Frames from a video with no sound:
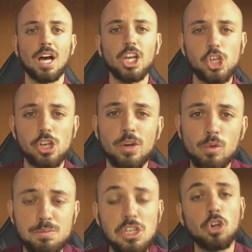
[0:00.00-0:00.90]
Ash è
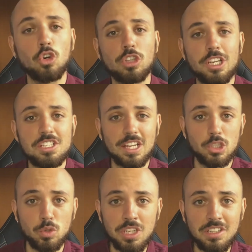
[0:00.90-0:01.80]
uno psicologo degli
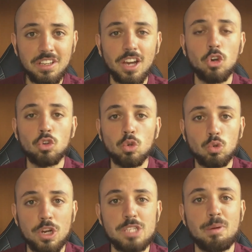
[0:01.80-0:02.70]
Stati Uniti che ha
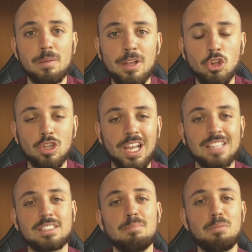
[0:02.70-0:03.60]
condotto un esperimento dalla
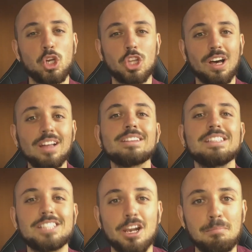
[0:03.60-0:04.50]
semplicità
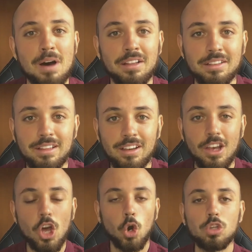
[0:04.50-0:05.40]
disarmante,
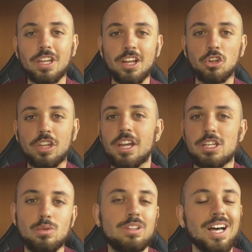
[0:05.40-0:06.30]
ottenendo dei
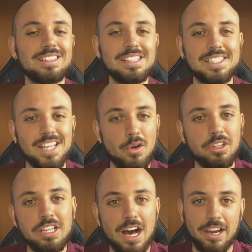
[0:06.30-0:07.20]
risultati
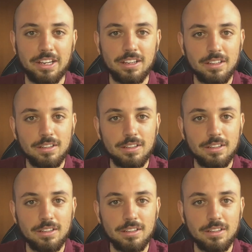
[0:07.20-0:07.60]
straordinari.